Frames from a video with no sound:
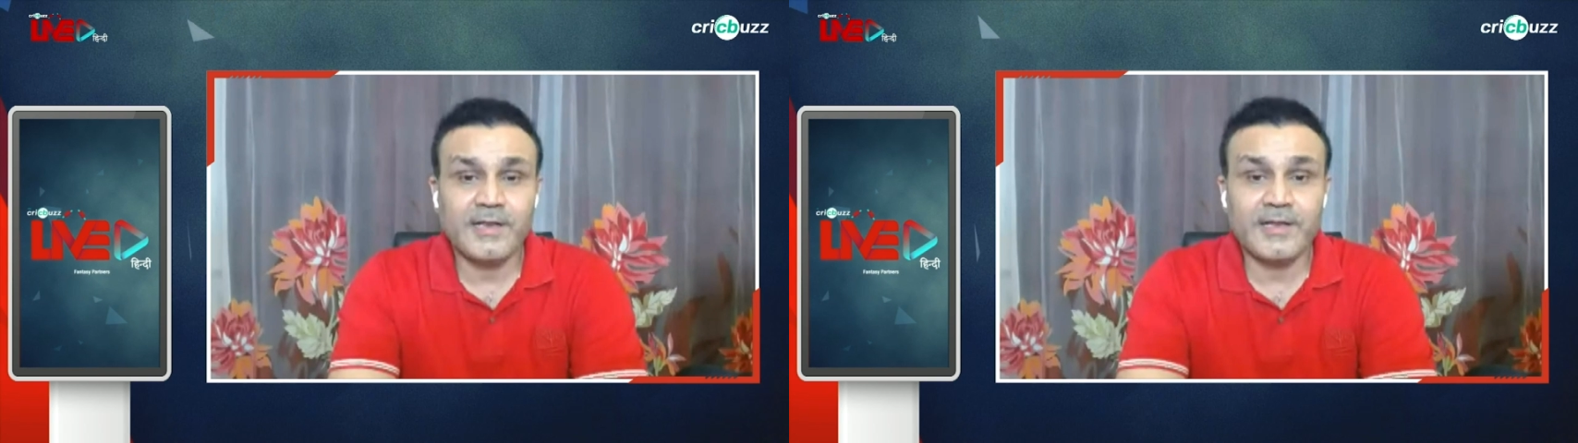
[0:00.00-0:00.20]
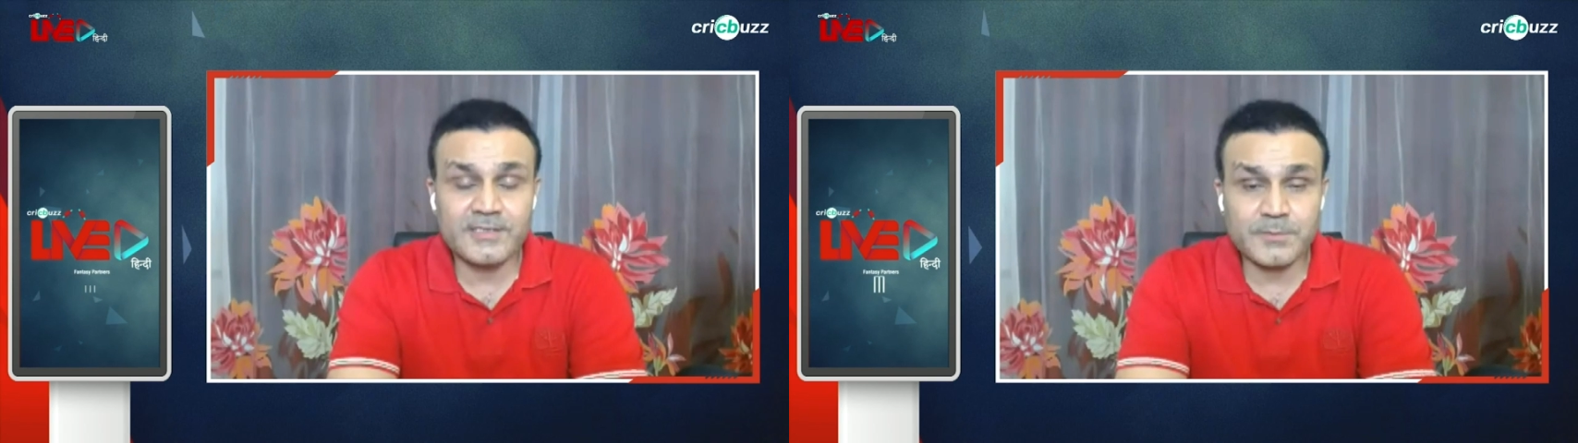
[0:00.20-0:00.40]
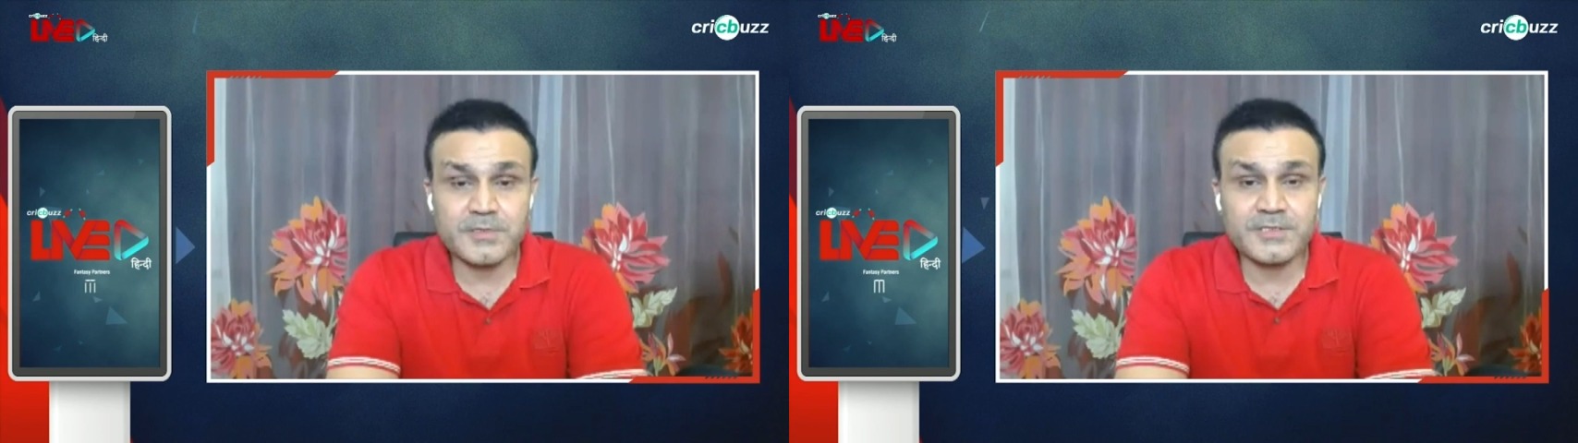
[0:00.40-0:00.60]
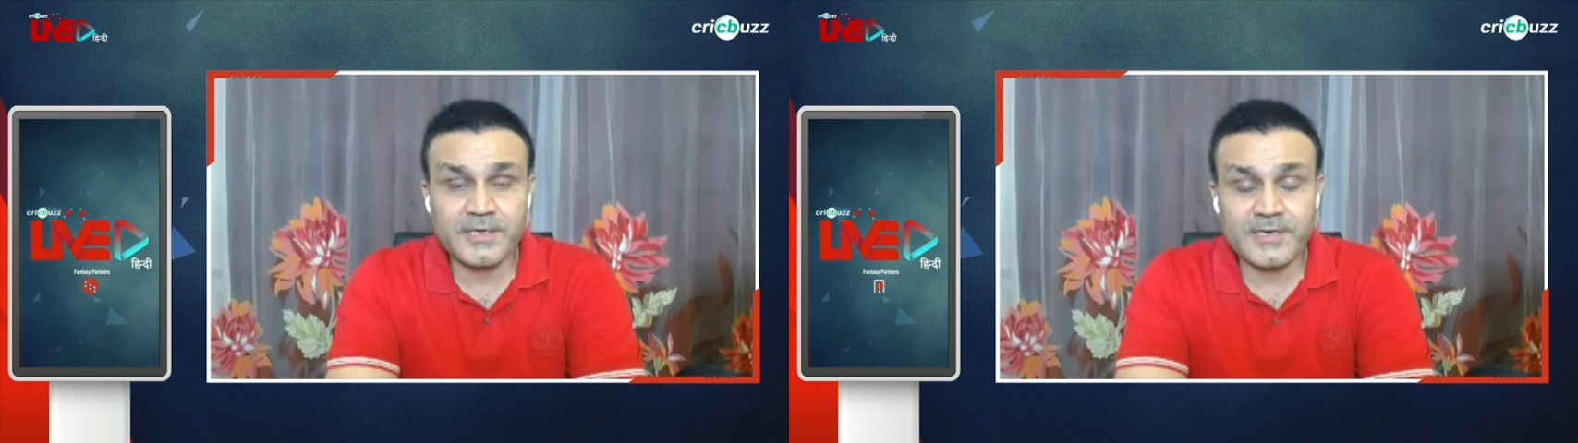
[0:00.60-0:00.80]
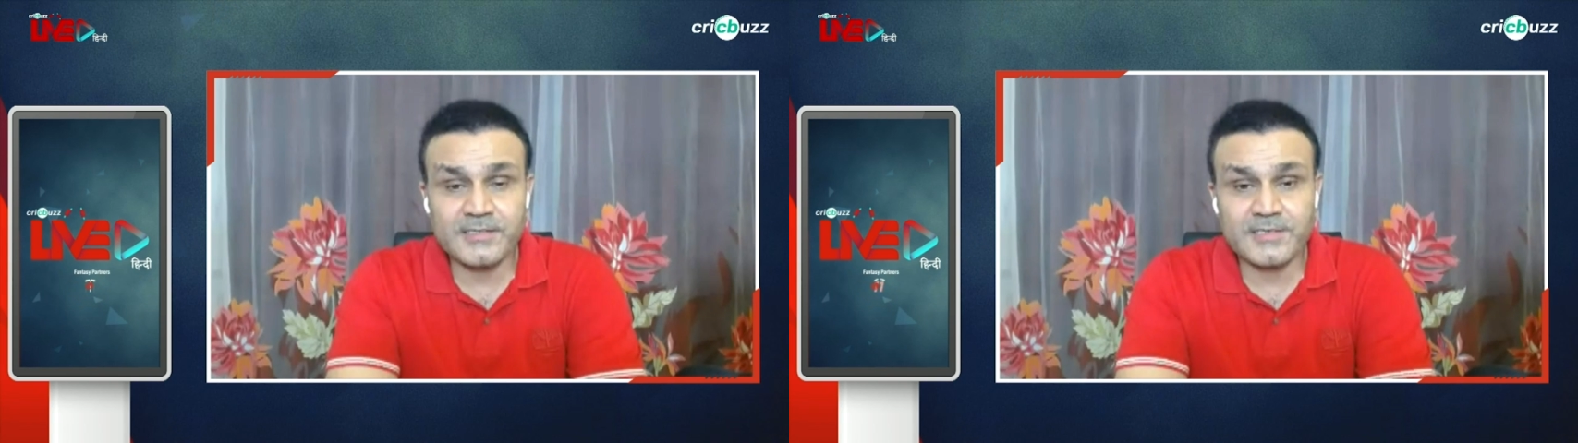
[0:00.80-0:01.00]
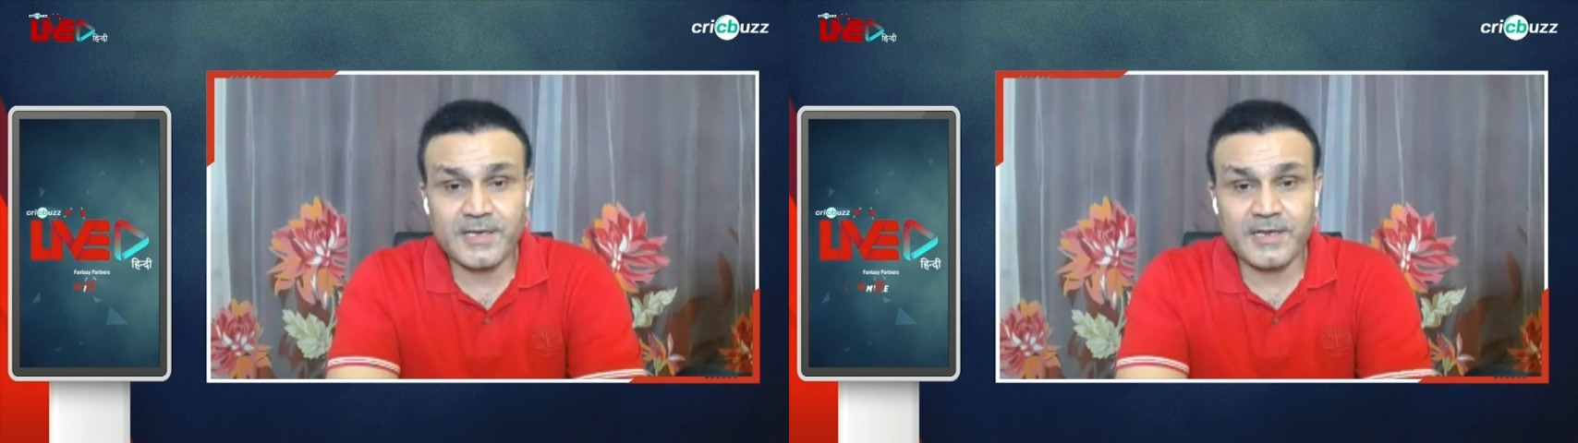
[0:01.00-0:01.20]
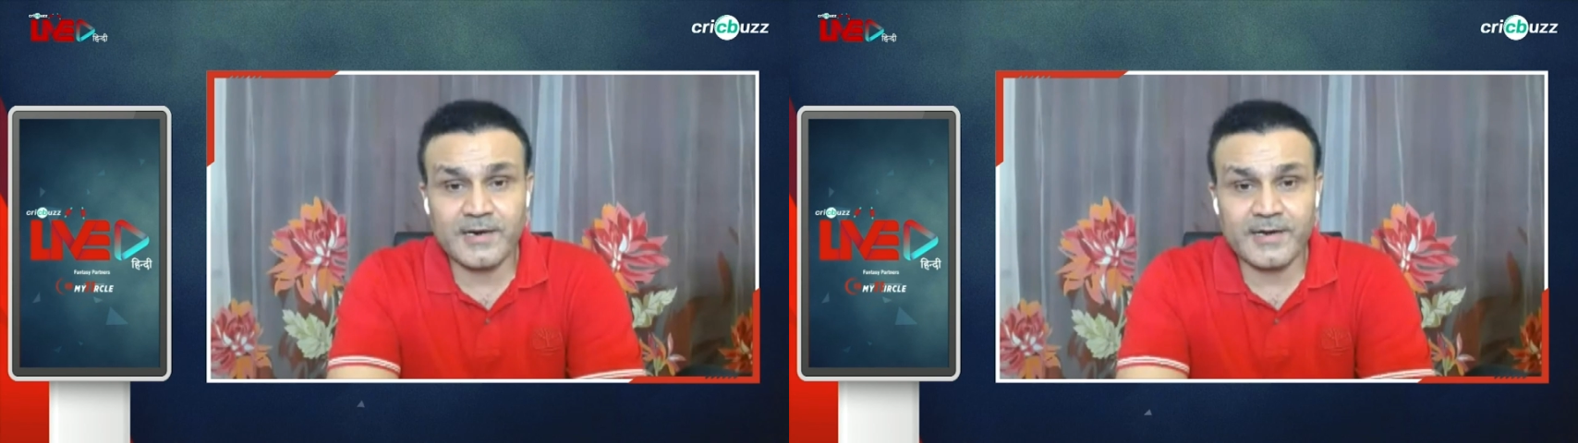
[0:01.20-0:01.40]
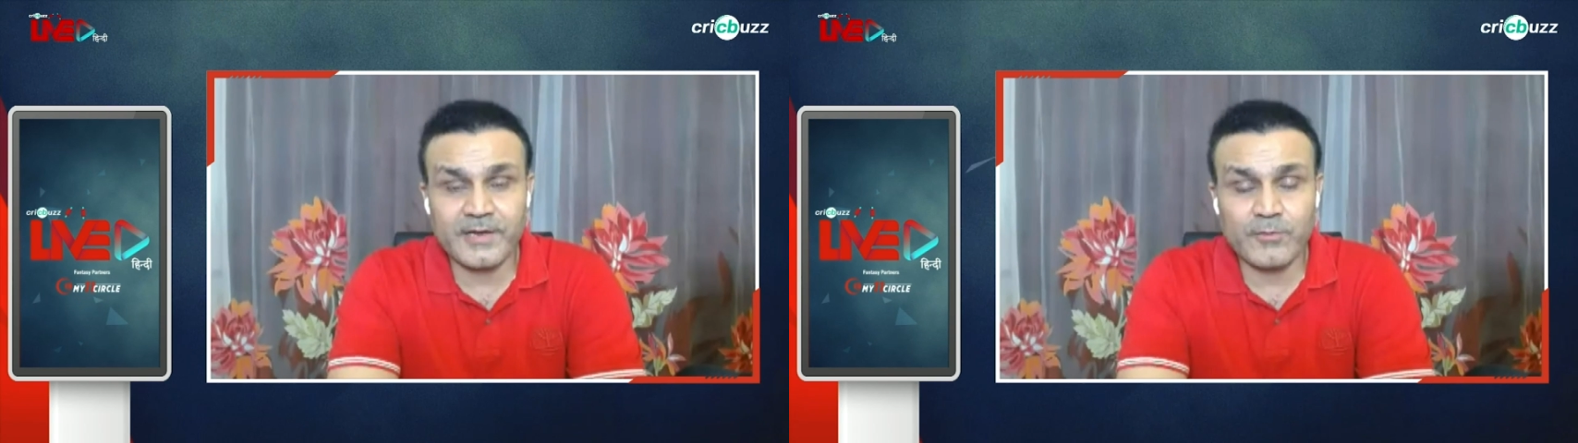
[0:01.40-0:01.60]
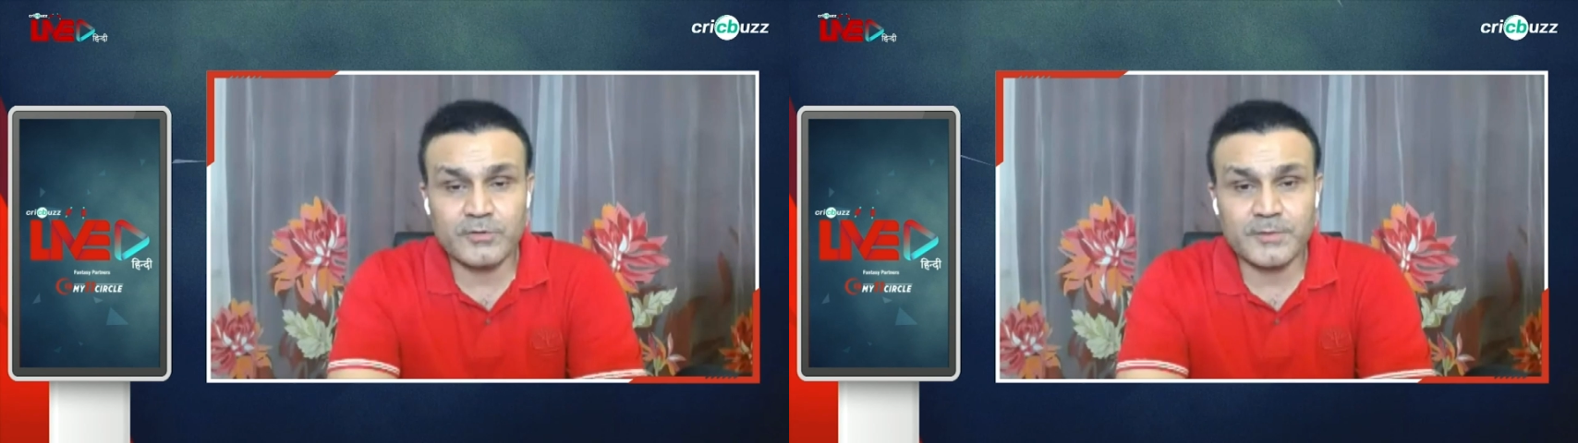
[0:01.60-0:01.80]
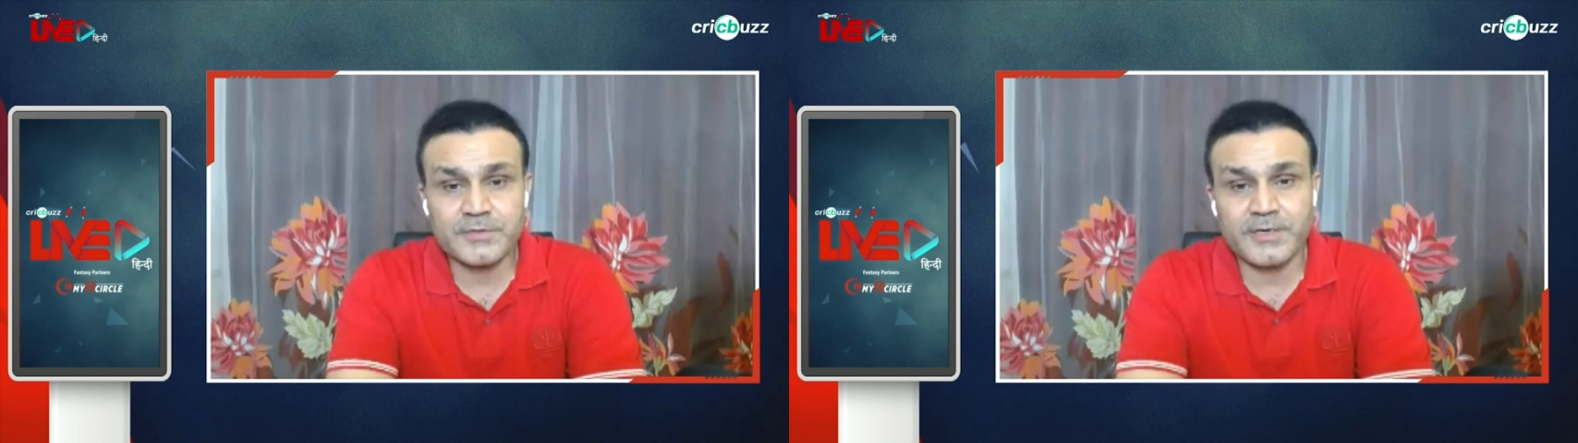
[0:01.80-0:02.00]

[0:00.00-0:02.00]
लेकिन जब से चेन्नई से खेल रहे हैं वो तब